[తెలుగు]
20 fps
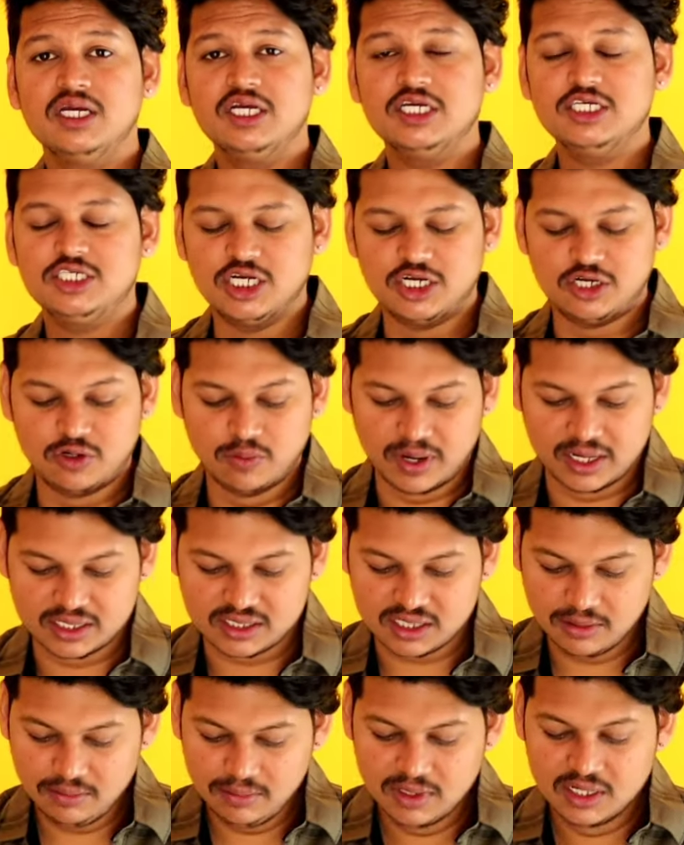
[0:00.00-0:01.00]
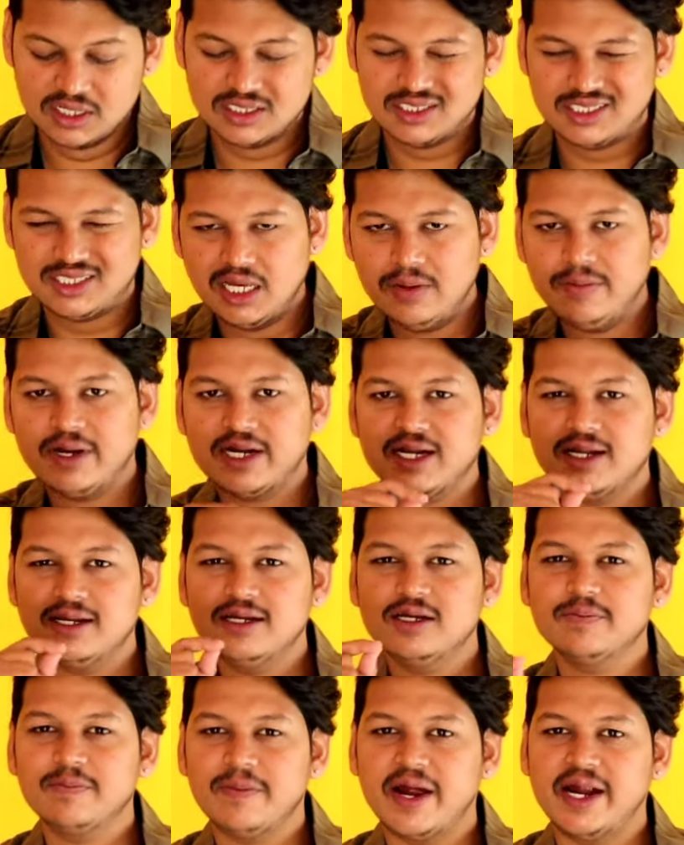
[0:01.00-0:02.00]
ఈ షర్ట్ మాత్రం సేమ్
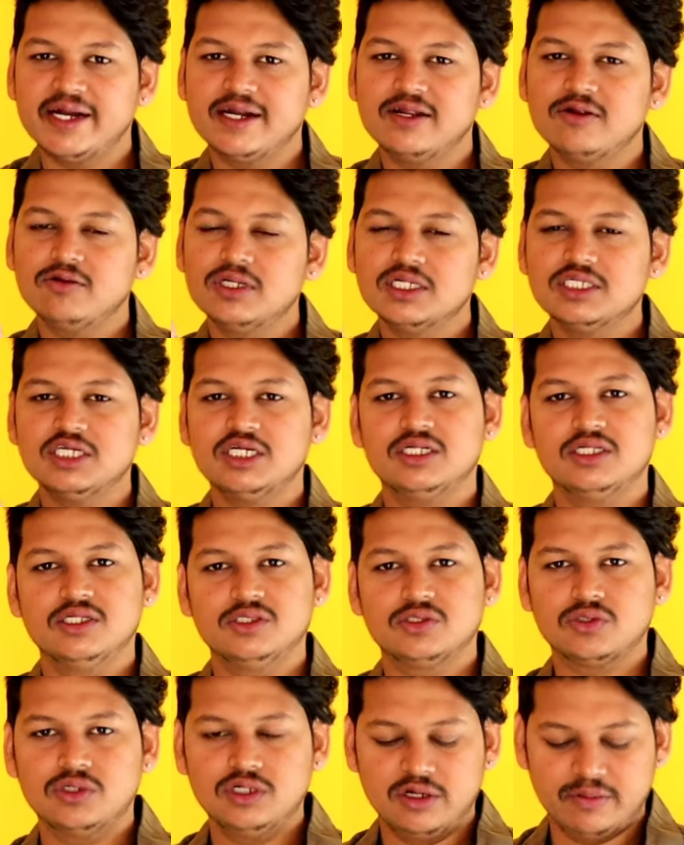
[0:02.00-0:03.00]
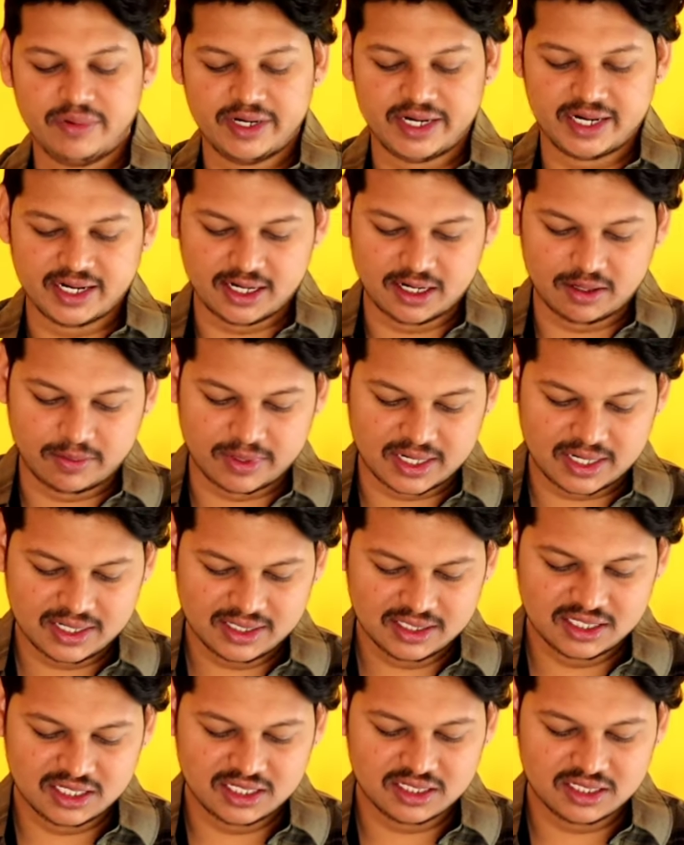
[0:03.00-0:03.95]
అట్లాంటి ప్యాటర్న్ ఉన్న షర్ట్ తీసుకుంటే బెటర్ అనమాట